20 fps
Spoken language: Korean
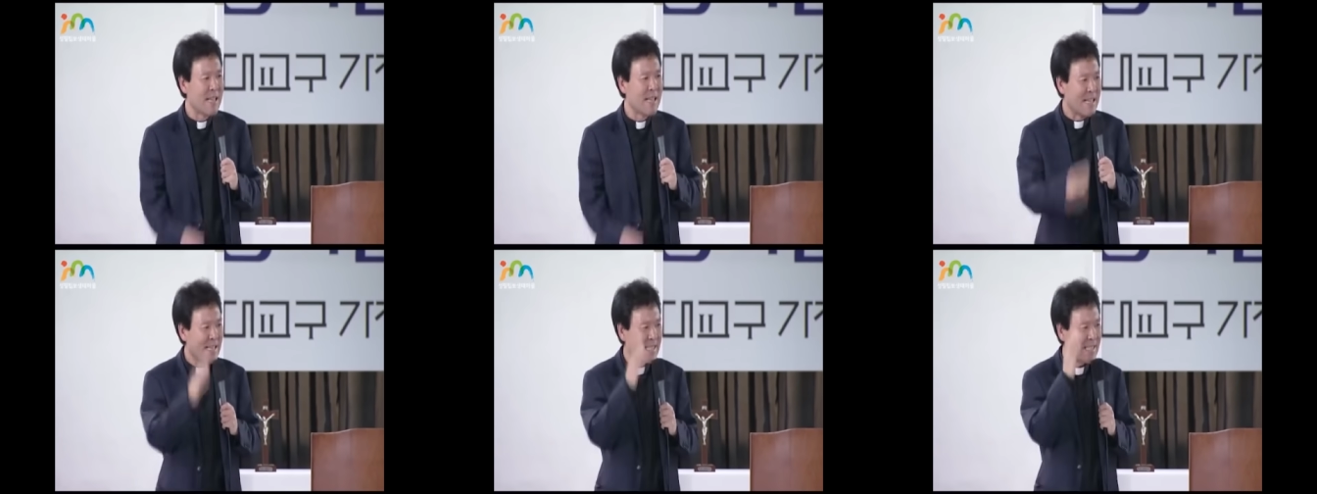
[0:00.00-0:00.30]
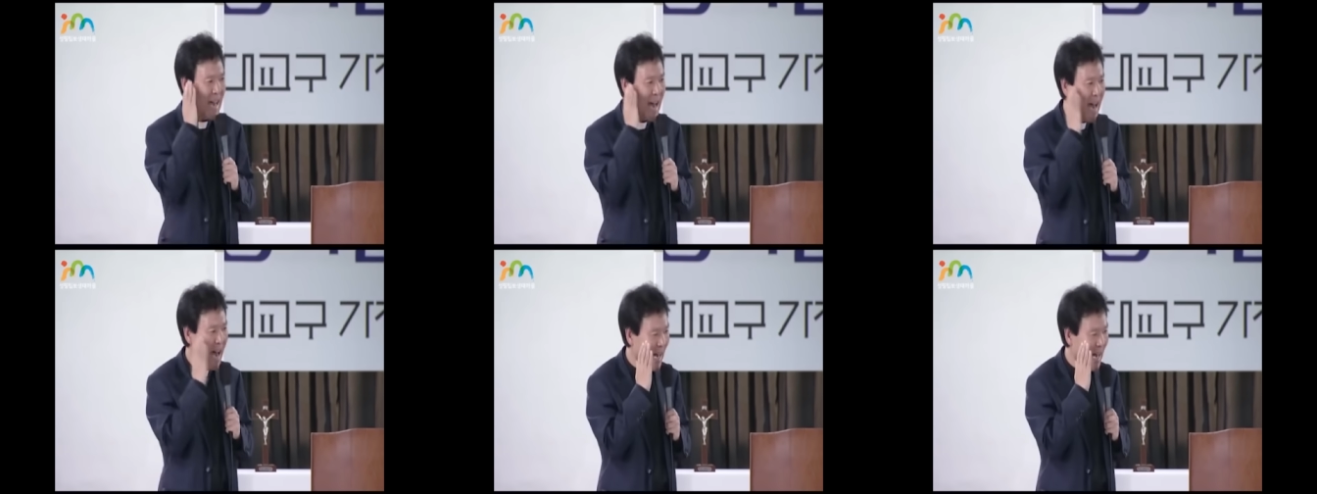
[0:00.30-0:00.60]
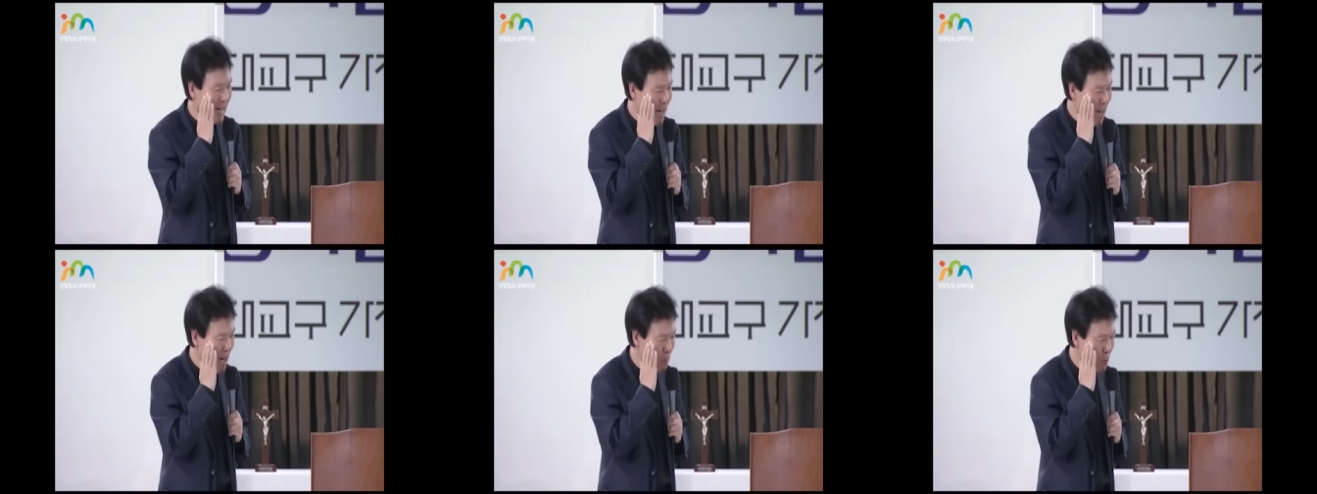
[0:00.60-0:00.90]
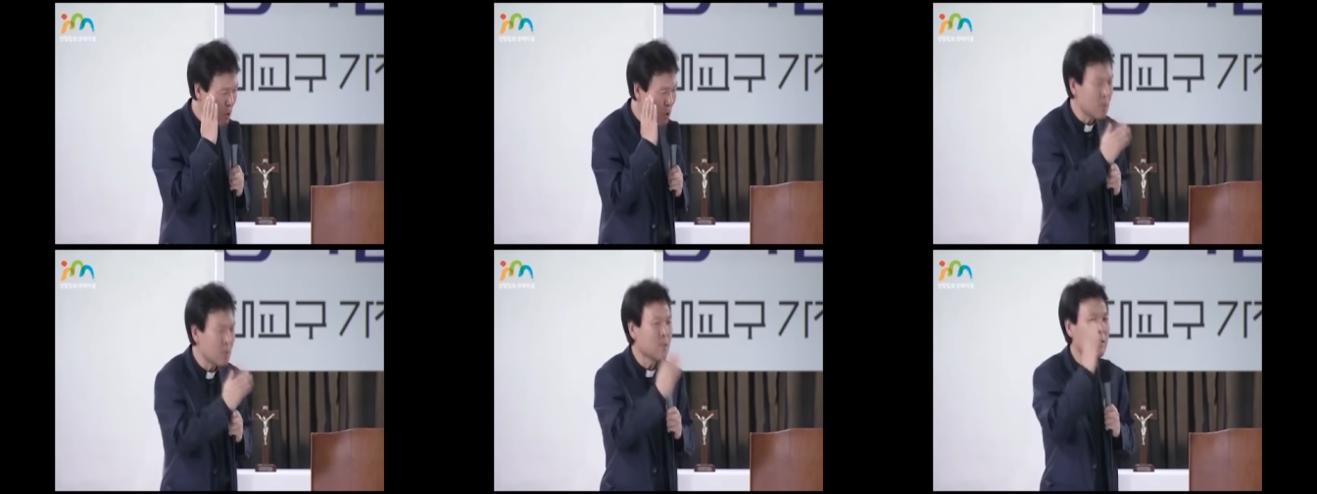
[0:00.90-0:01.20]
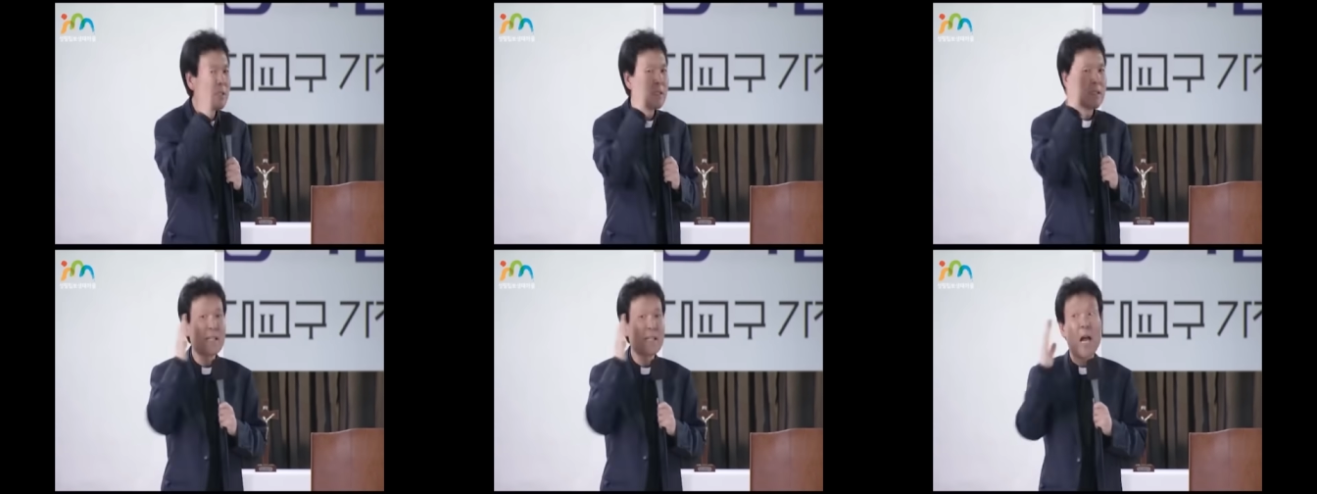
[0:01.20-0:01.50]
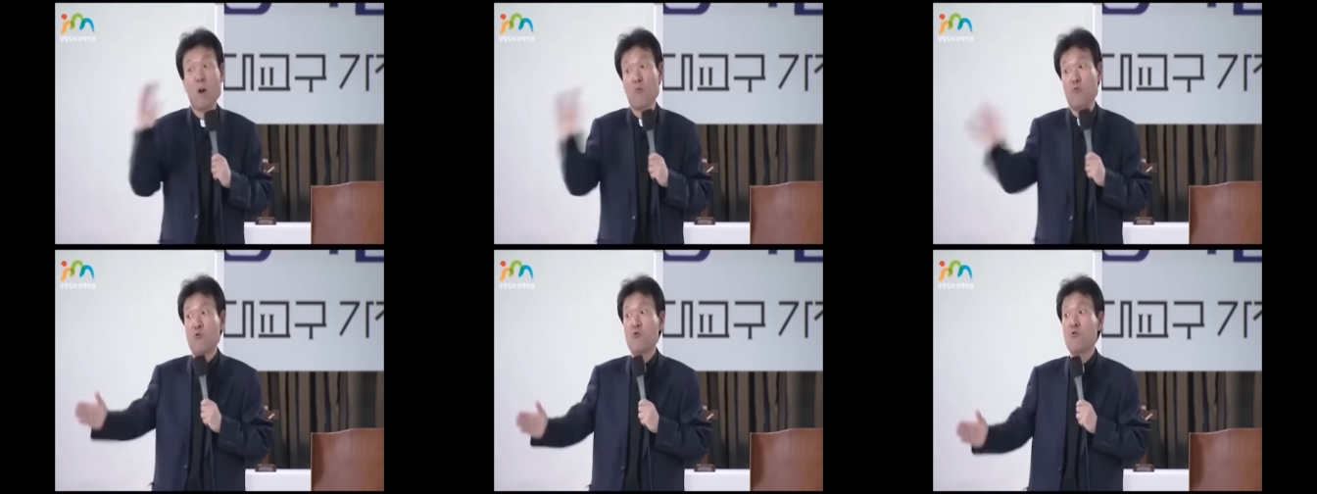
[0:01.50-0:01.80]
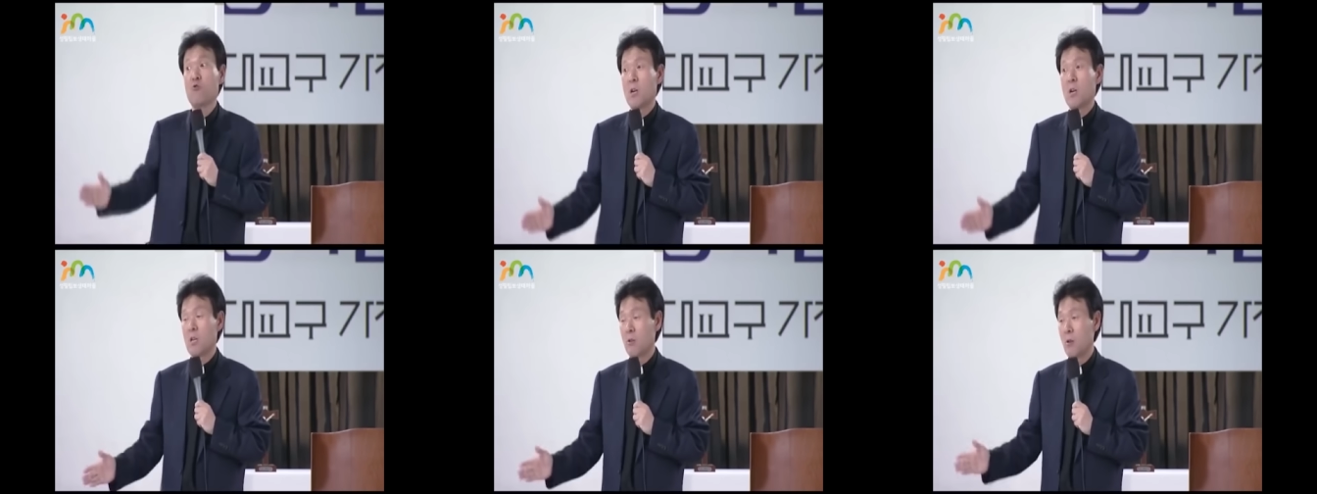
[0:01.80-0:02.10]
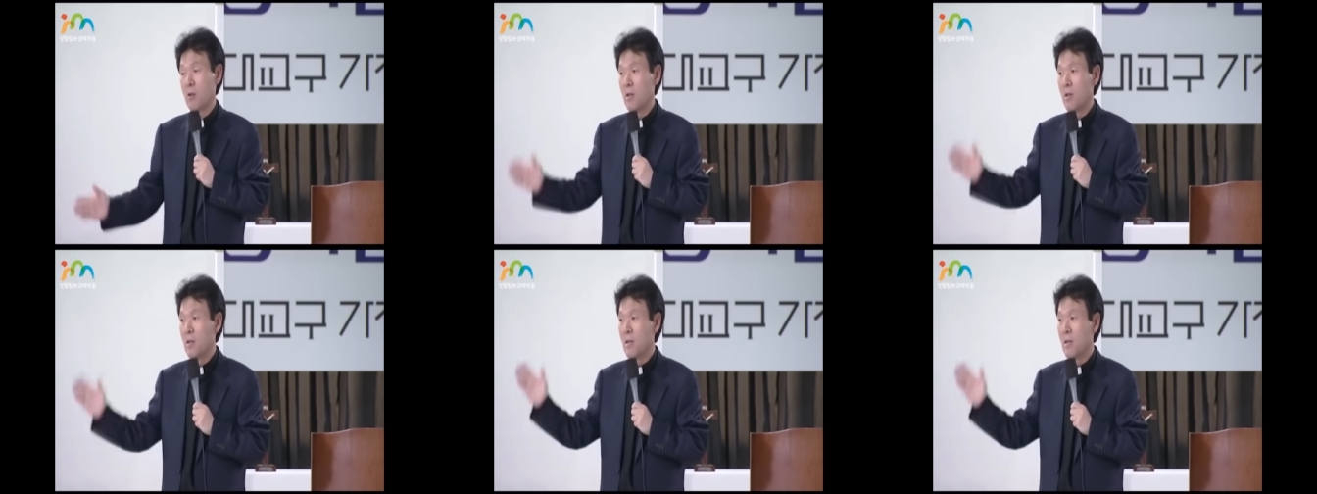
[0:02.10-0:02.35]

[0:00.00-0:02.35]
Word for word: 사람은 다 훌륭한 거예요.